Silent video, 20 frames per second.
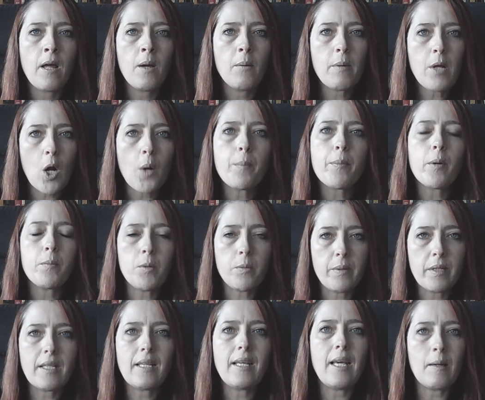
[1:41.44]
però proprio
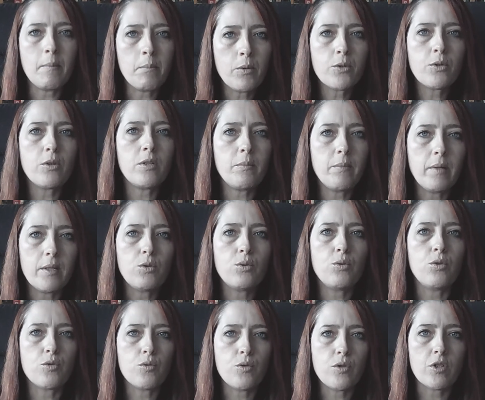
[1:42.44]
perché è molto
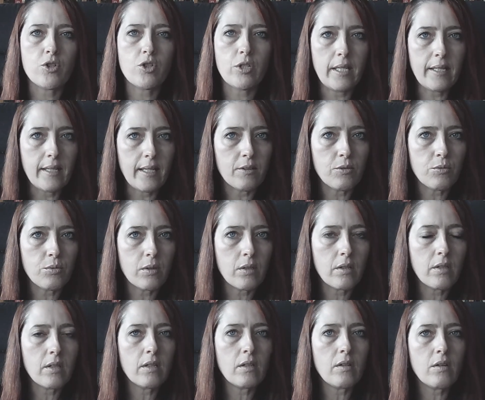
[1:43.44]
dibattuto sui social
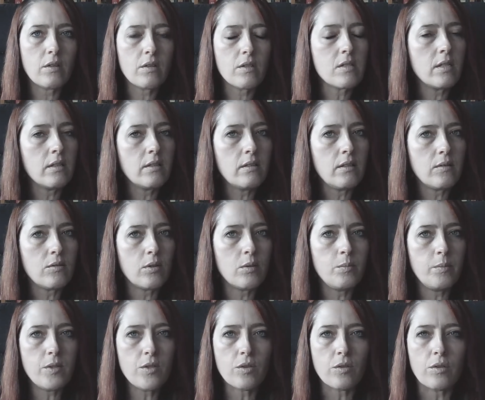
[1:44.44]
network ho sentito il
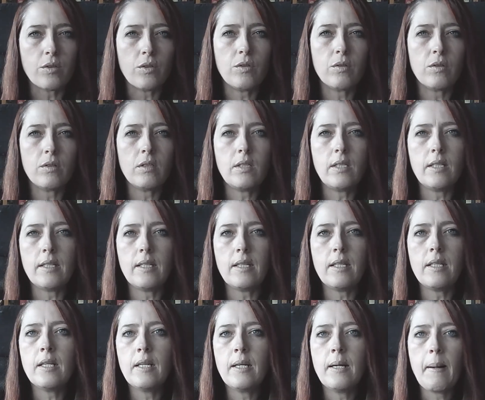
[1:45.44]
bisogno
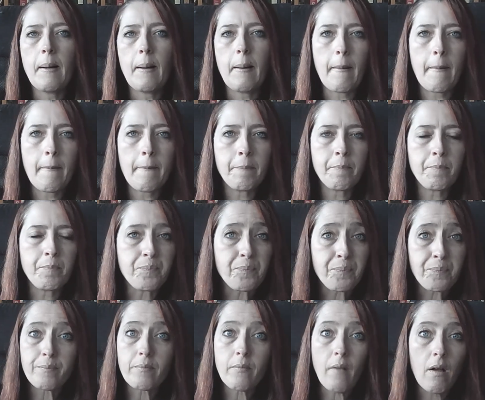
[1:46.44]
di
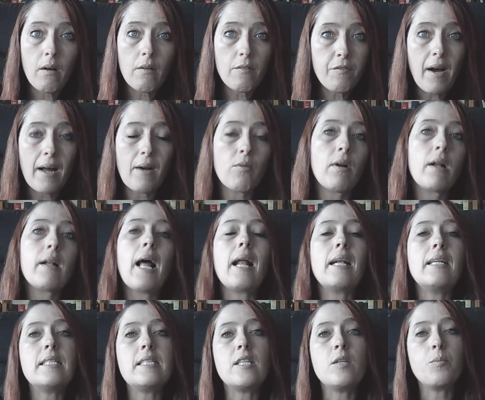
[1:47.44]
um, fare
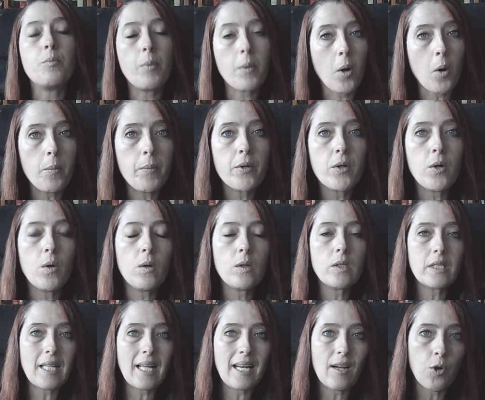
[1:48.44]
un'analisi proprio
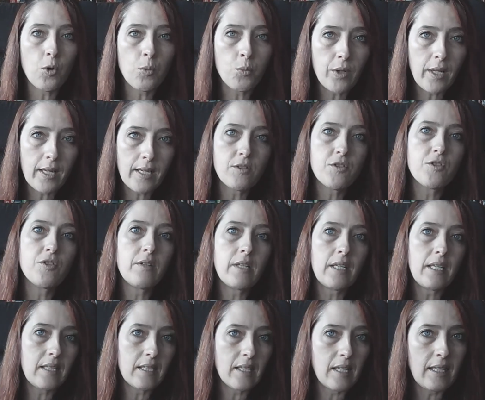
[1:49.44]
della
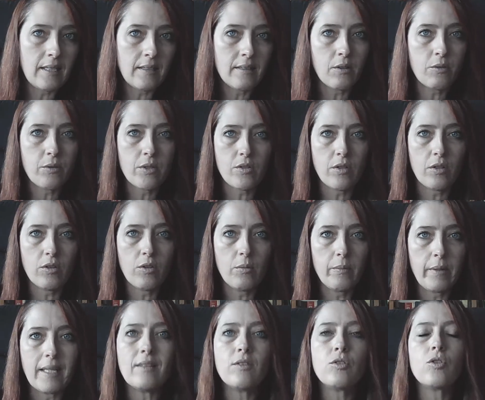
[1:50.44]
comunicazione inerente a questo
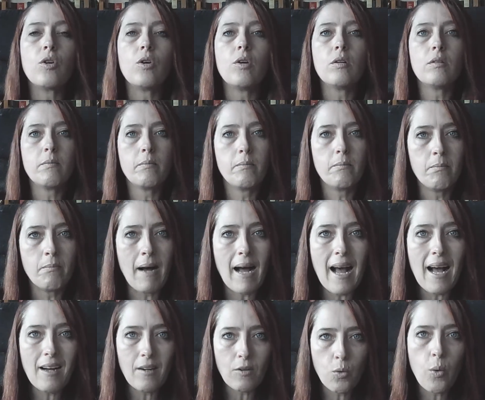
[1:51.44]
argomento,
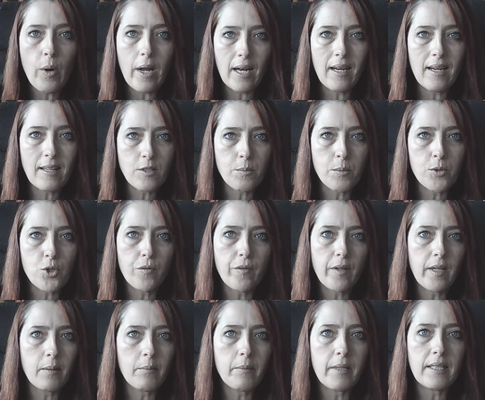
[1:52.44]
ma quella
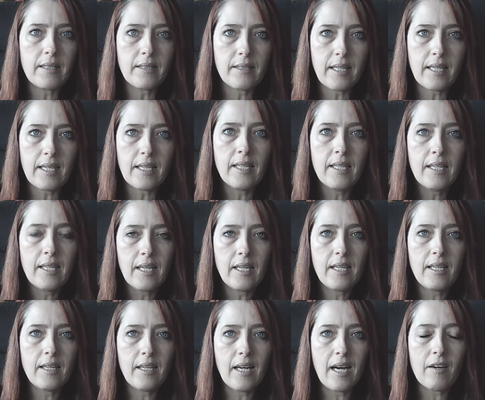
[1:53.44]
specificamente
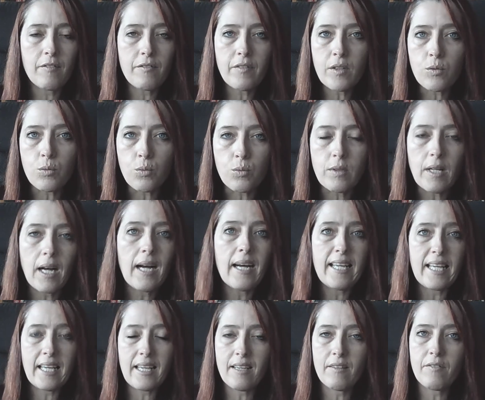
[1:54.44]
eh,
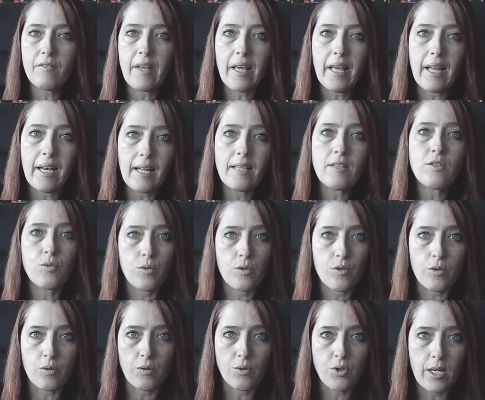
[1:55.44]
avvenuta e che avviene sui
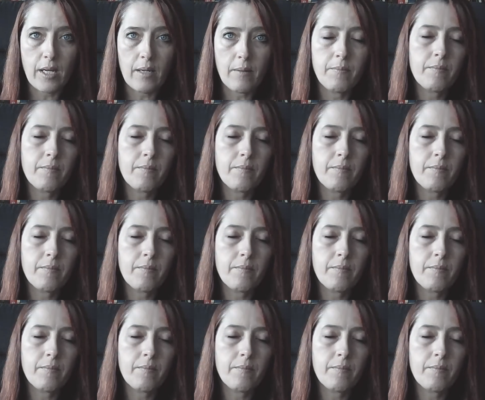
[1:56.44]
social.